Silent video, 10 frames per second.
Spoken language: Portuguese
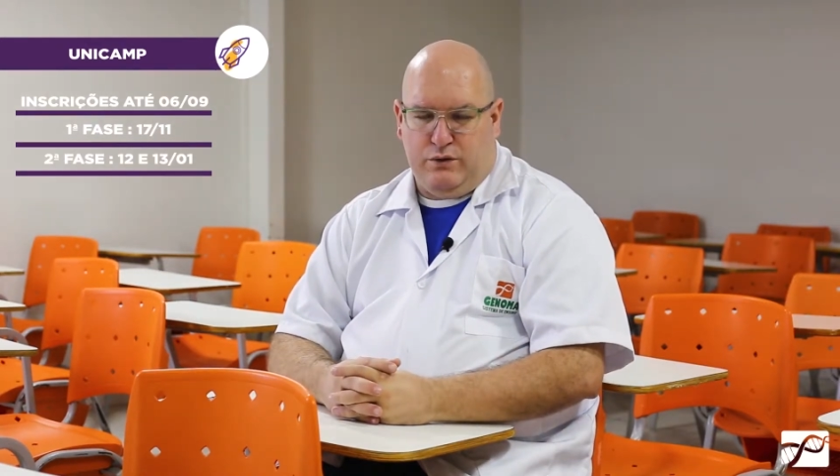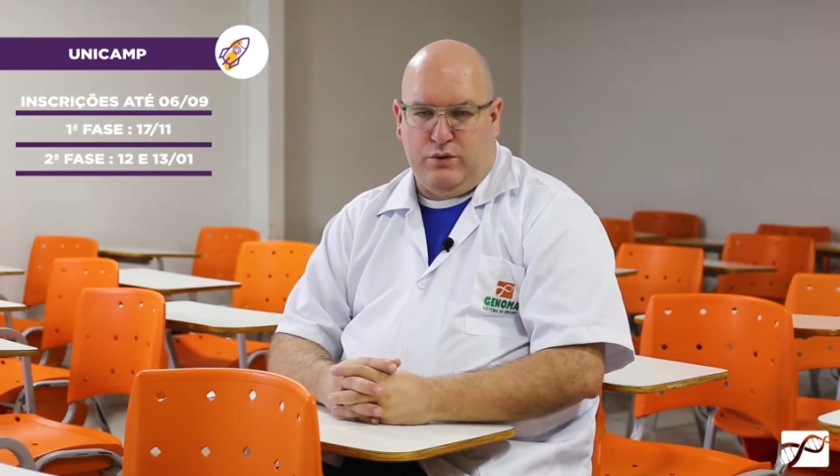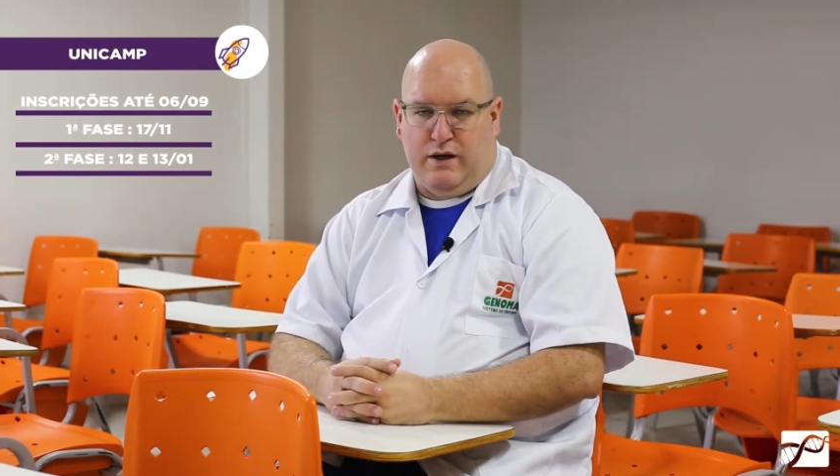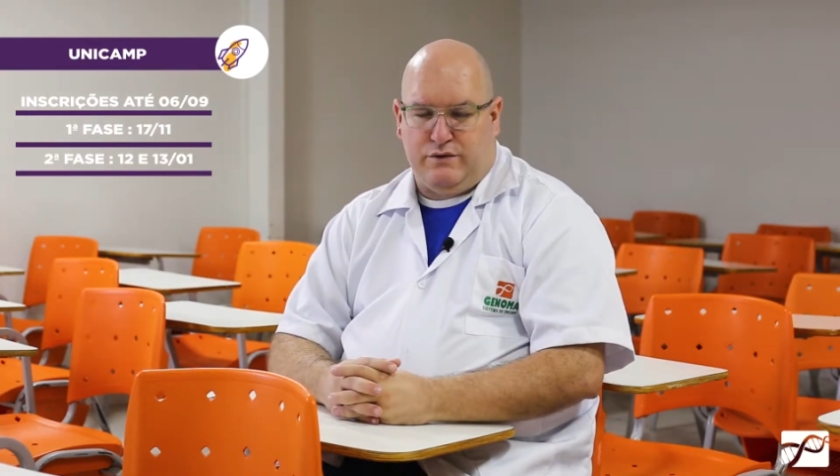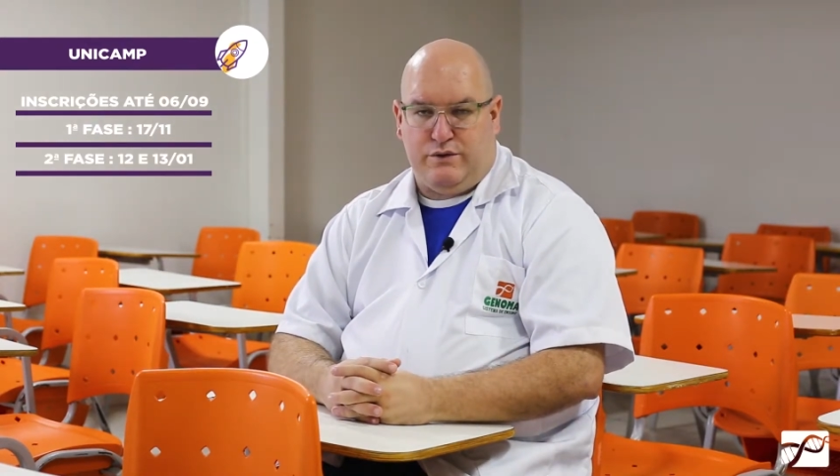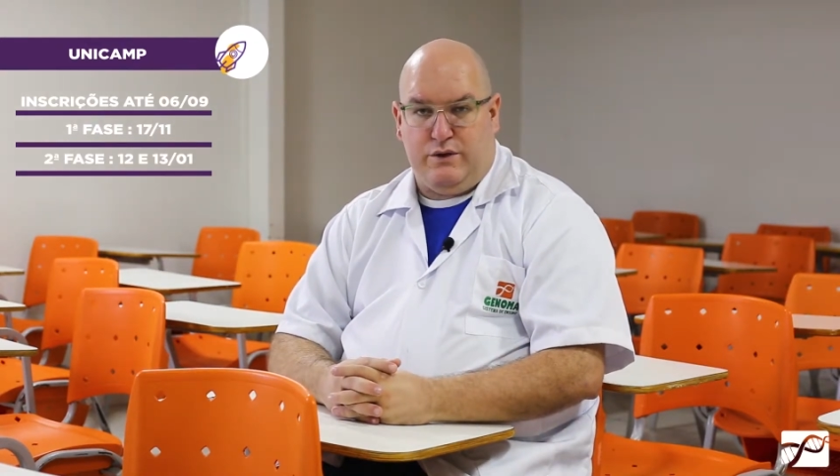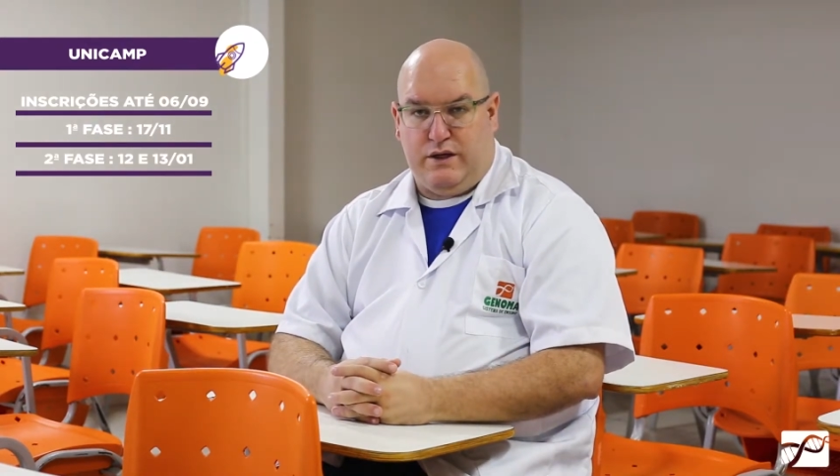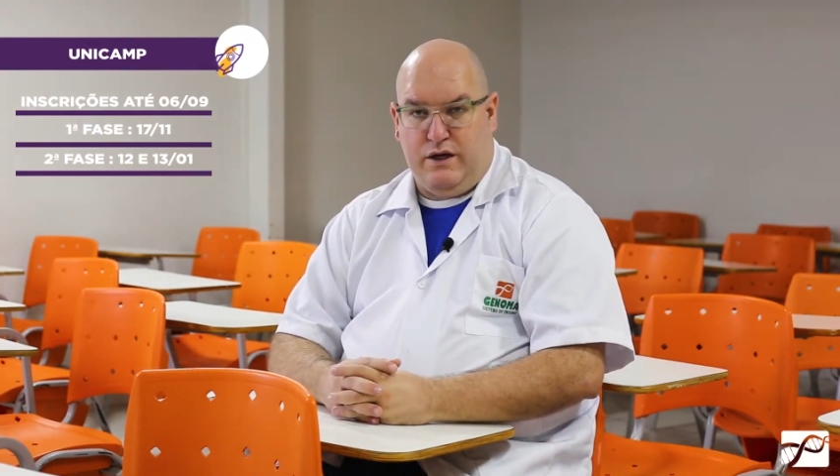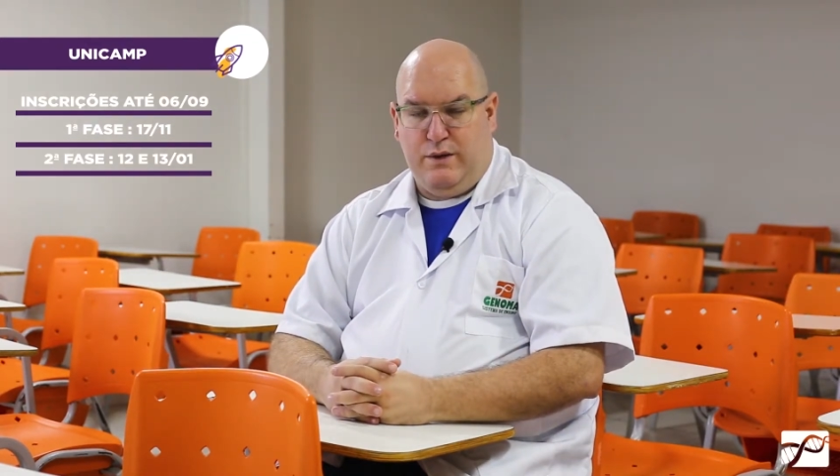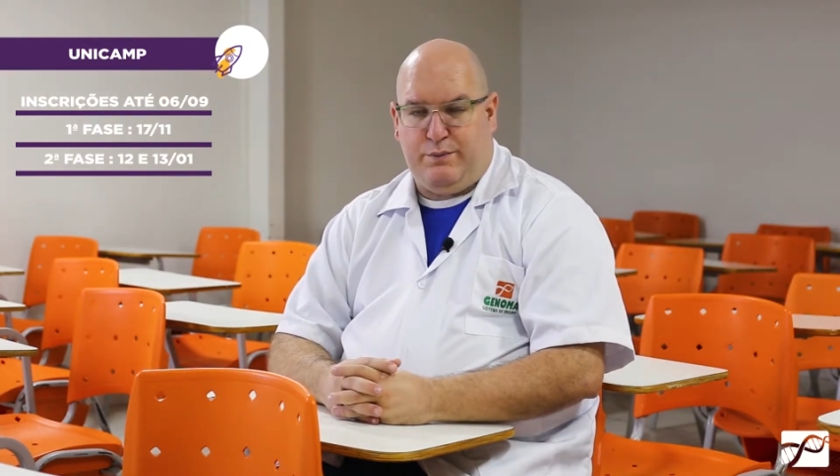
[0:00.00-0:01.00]
No caso da
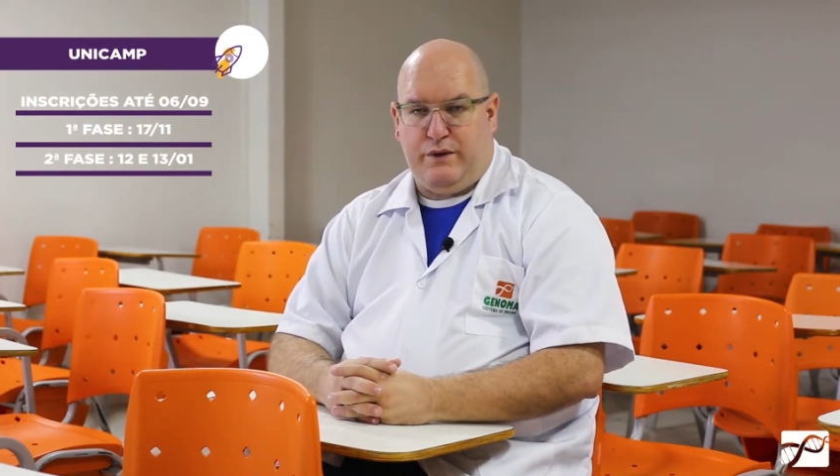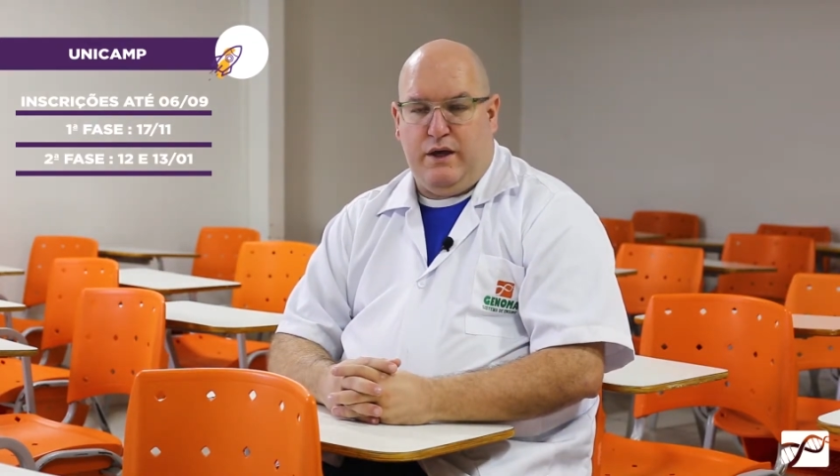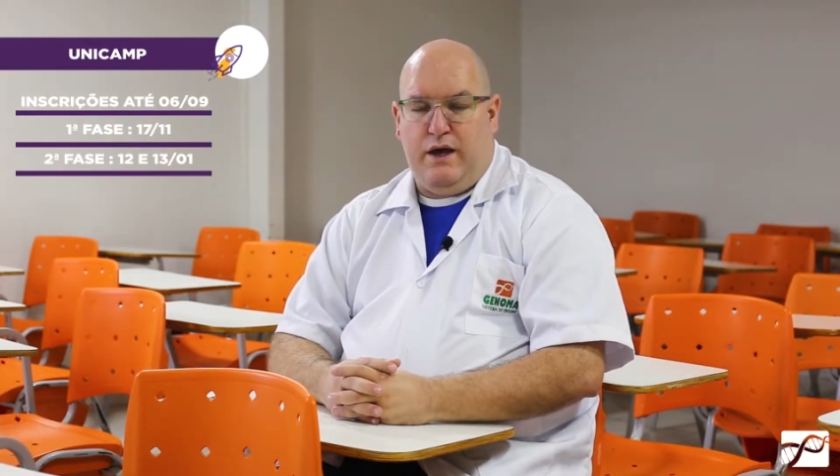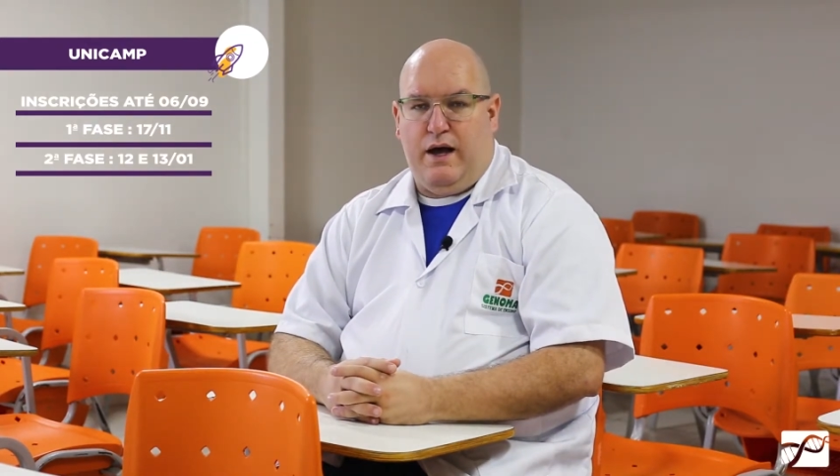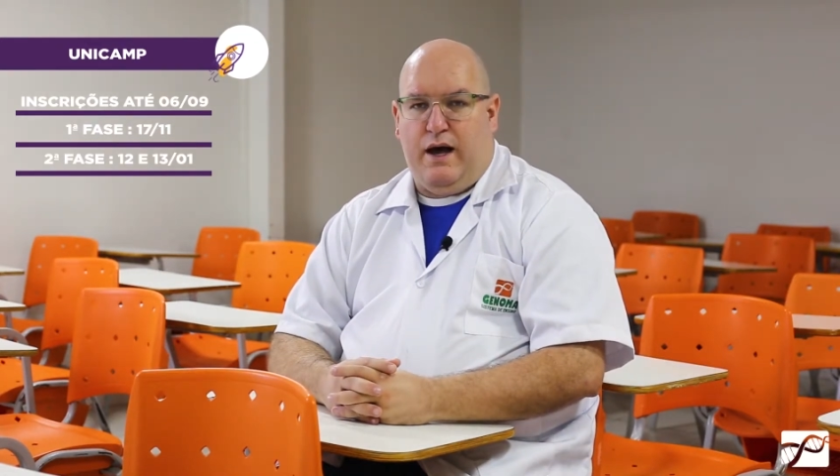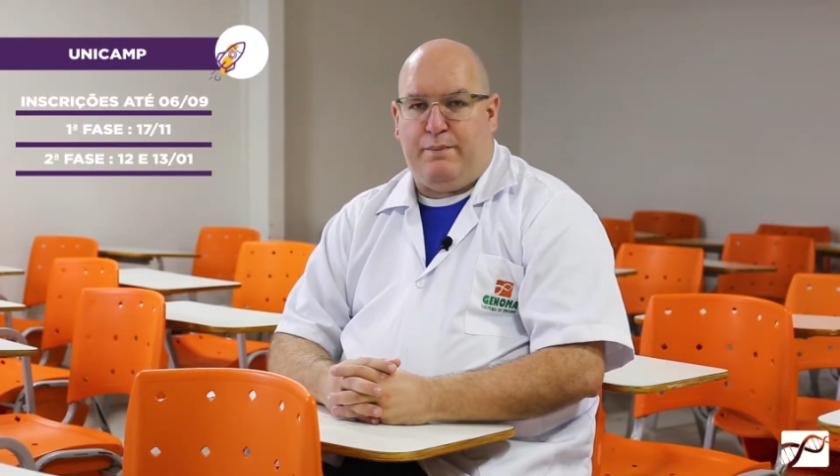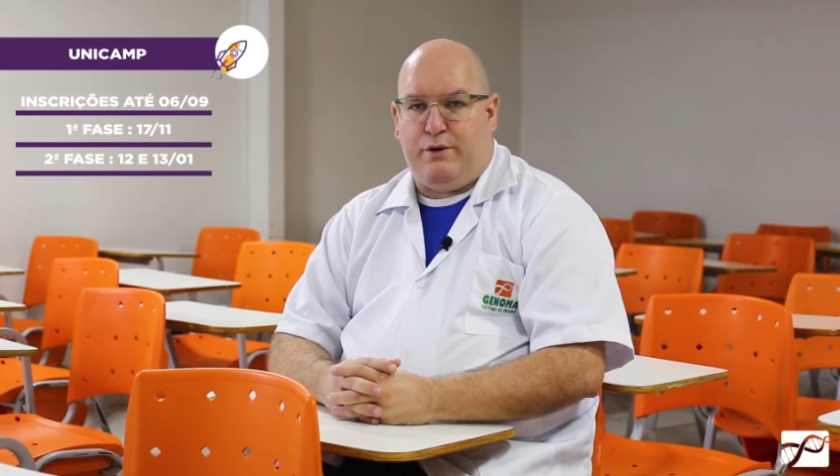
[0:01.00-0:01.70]
Unicamp, a